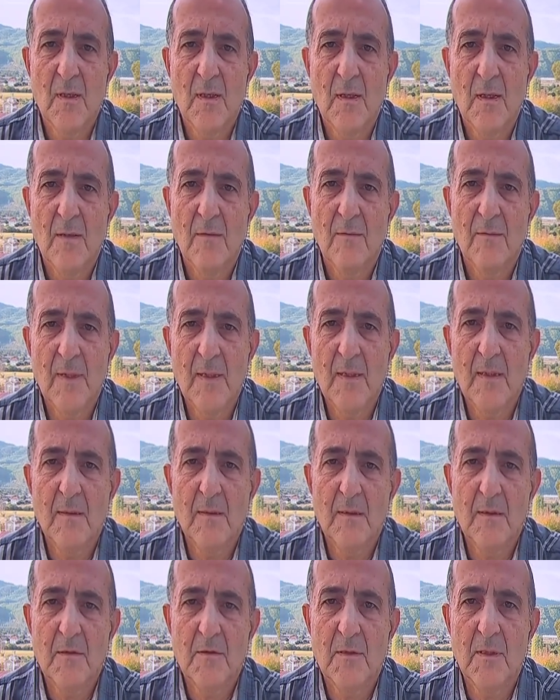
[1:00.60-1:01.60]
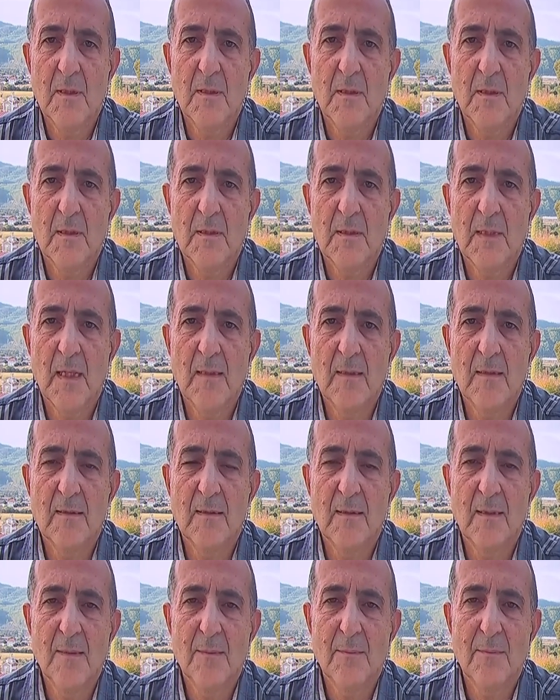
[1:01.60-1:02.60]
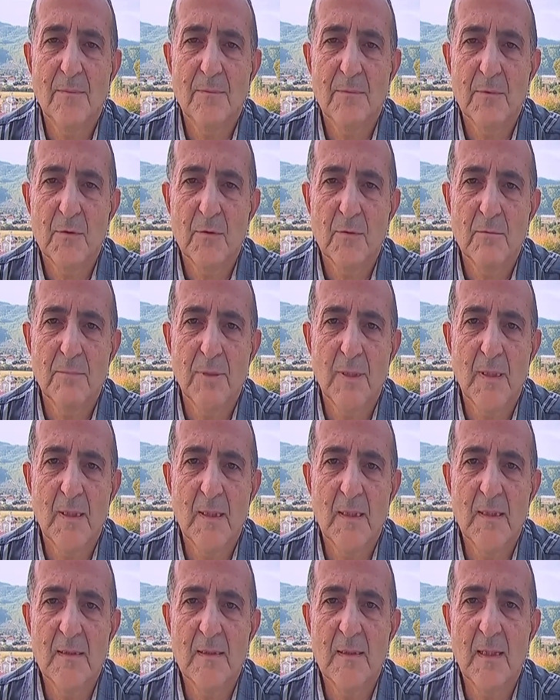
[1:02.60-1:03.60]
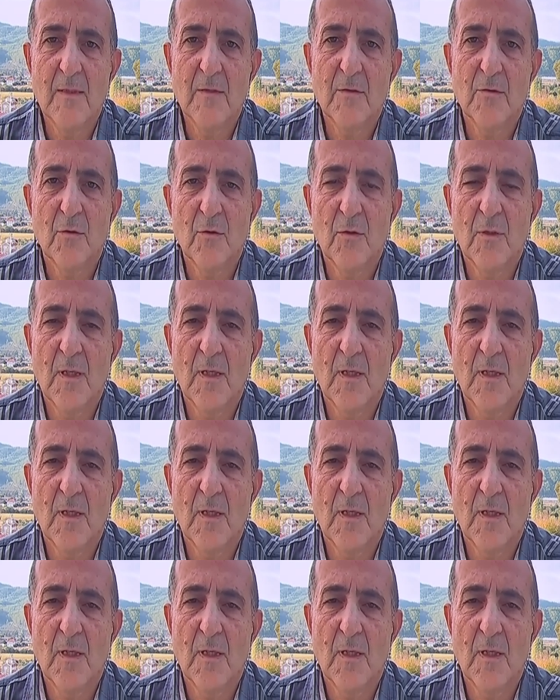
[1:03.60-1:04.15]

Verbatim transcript: ve işte e, kendisine panelistler sorular